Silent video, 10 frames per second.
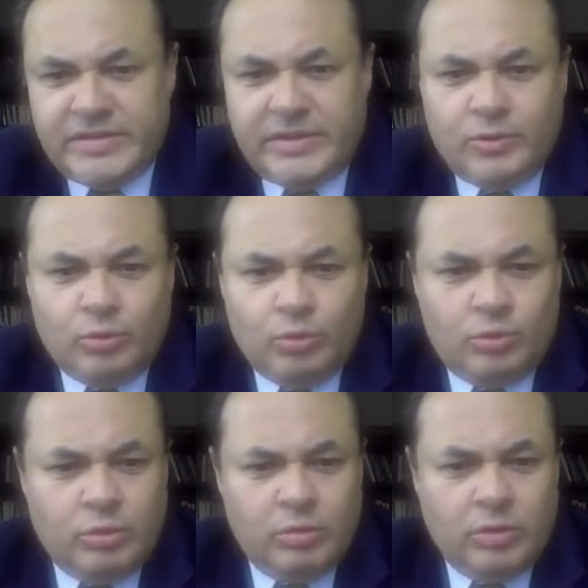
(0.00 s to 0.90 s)

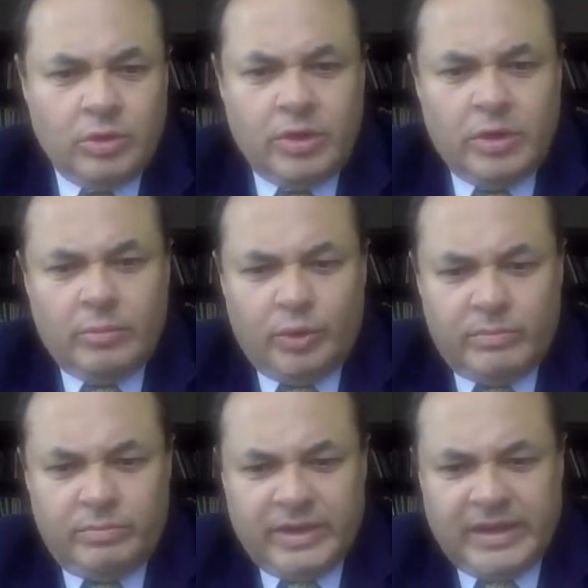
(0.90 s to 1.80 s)
Instituto por
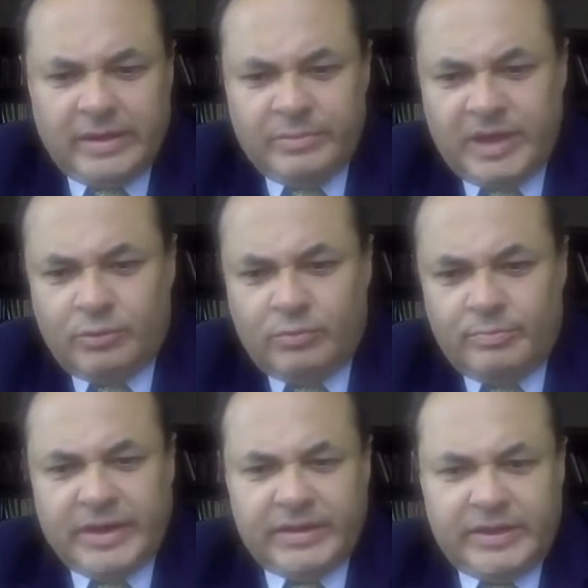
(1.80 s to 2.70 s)
invitarme a
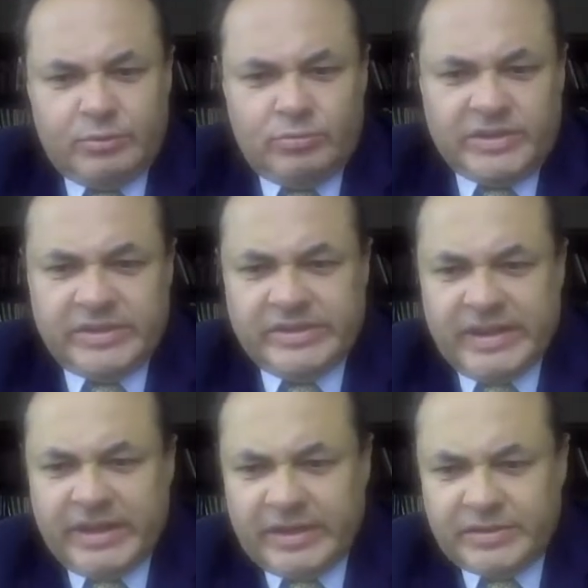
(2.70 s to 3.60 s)
compartir unas
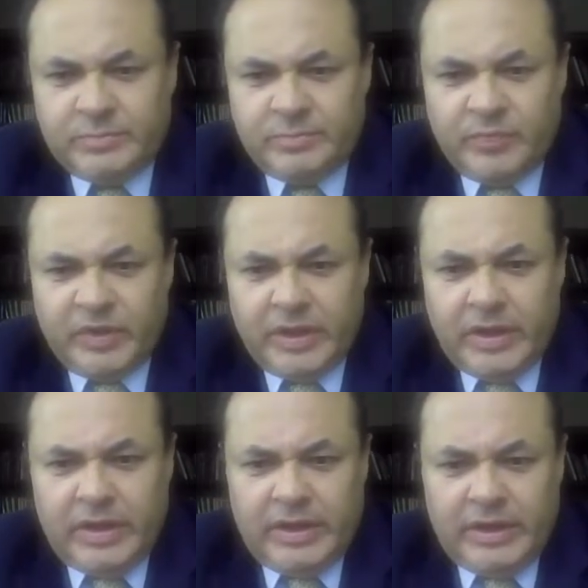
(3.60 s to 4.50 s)
ideas,
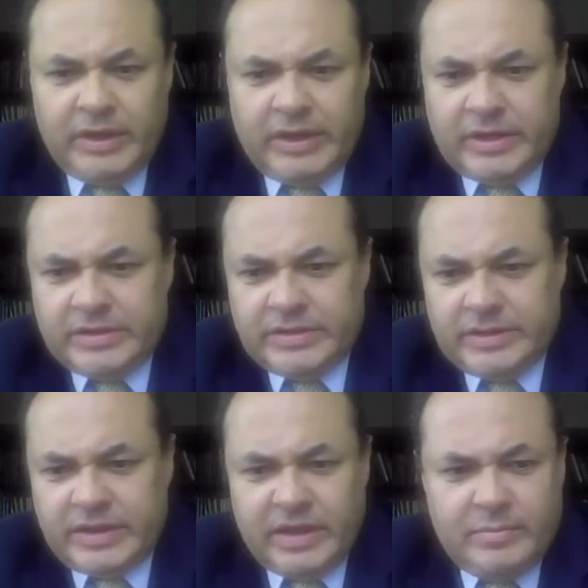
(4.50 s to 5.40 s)
ideas
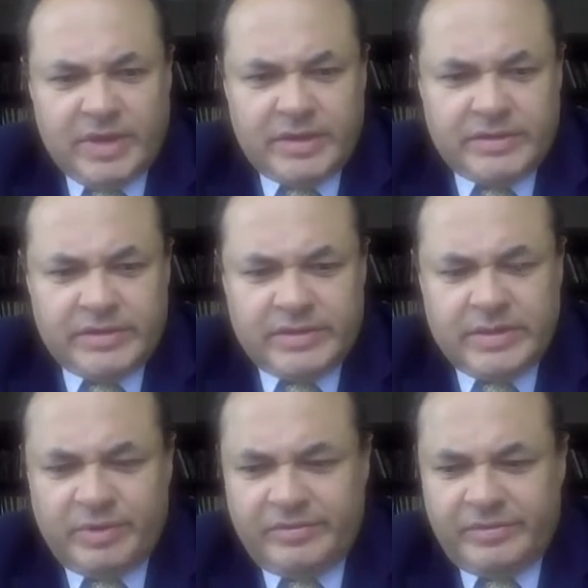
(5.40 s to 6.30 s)
que además
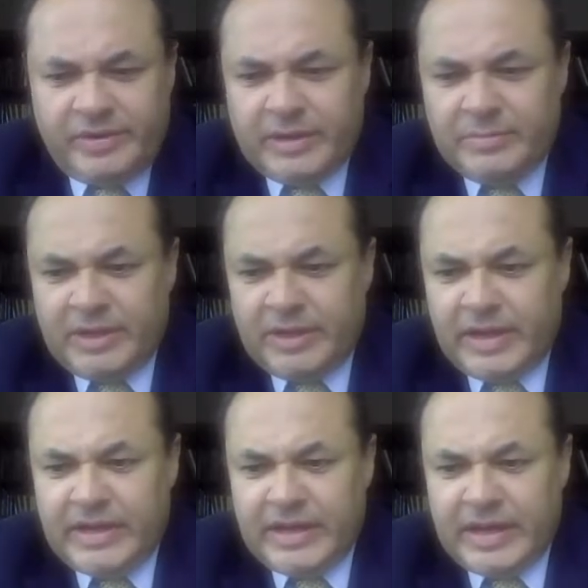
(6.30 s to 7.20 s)
están perfectamente
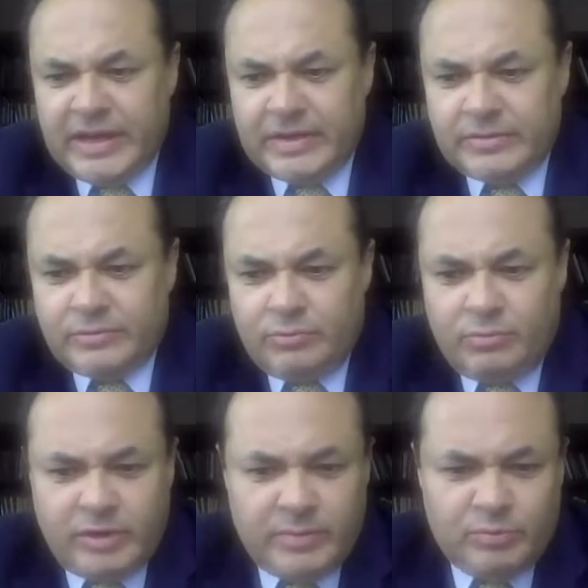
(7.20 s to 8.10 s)
alineadas con
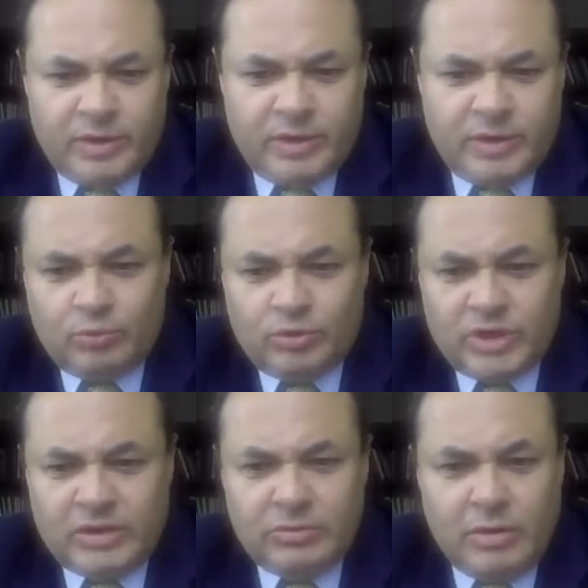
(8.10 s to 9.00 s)
lo que hemos venido
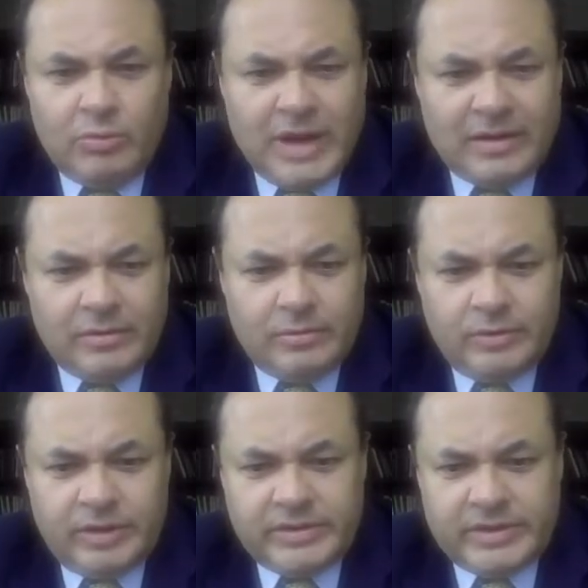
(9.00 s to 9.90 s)
escuchando a lo
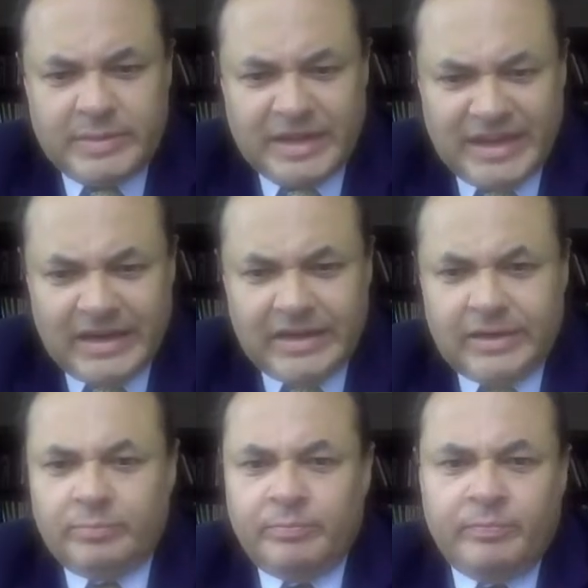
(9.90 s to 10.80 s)
largo de esta
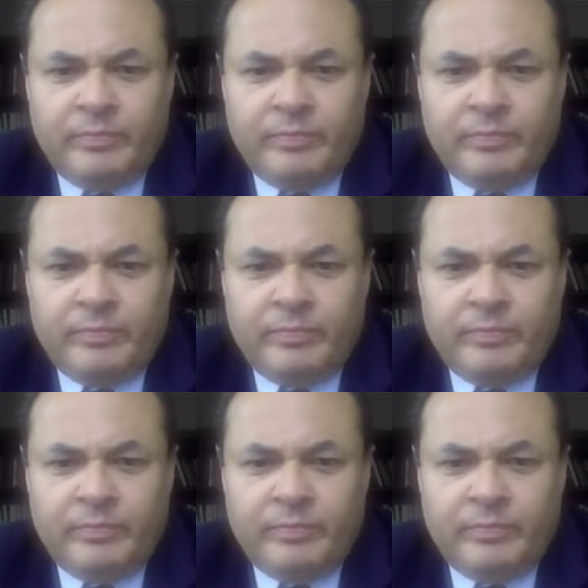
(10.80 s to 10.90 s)
mañana.